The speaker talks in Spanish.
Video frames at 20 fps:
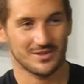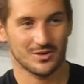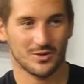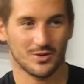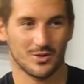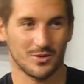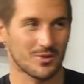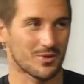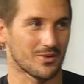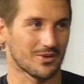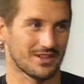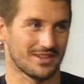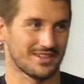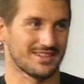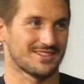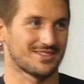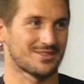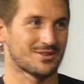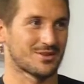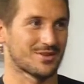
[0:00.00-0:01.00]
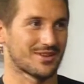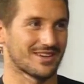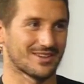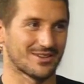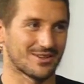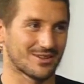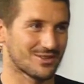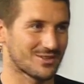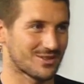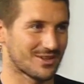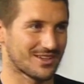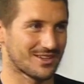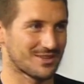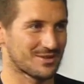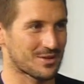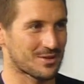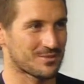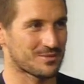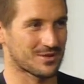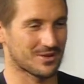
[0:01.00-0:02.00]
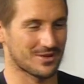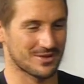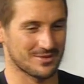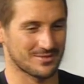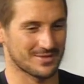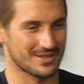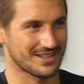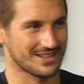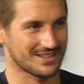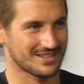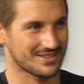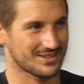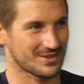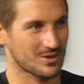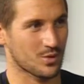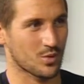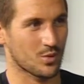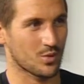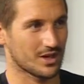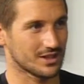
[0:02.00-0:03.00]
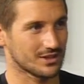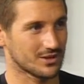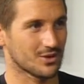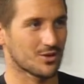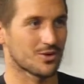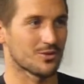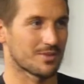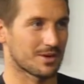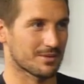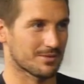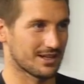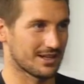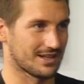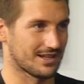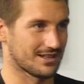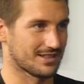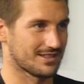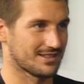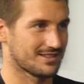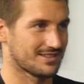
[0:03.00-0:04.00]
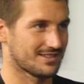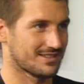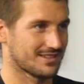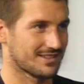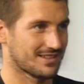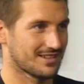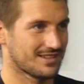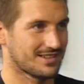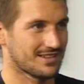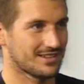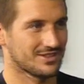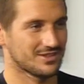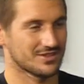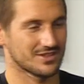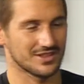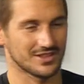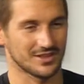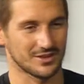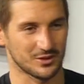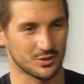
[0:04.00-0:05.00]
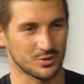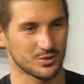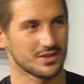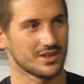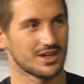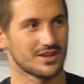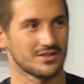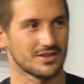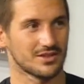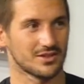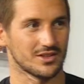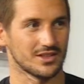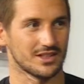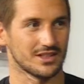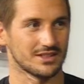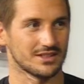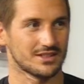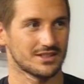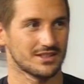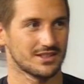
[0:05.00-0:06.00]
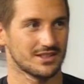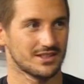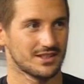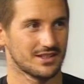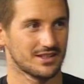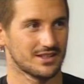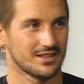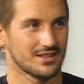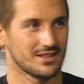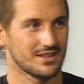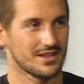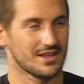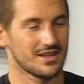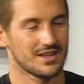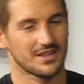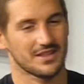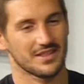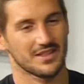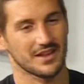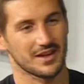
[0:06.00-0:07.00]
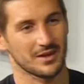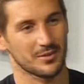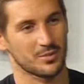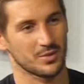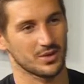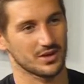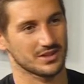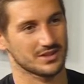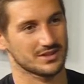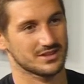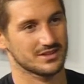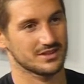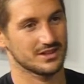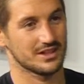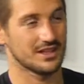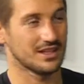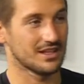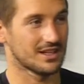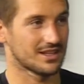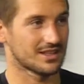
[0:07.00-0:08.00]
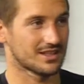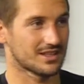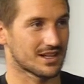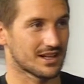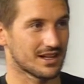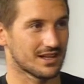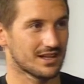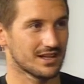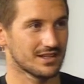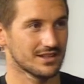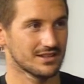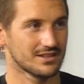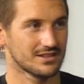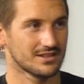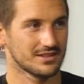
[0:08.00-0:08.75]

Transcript: Como venga, No, hay, no hay problema. Cuatro. Cuatro con mermelada. Con mermelada. Sí, y un café con leche. Y un café con leche. Después ir a entrenar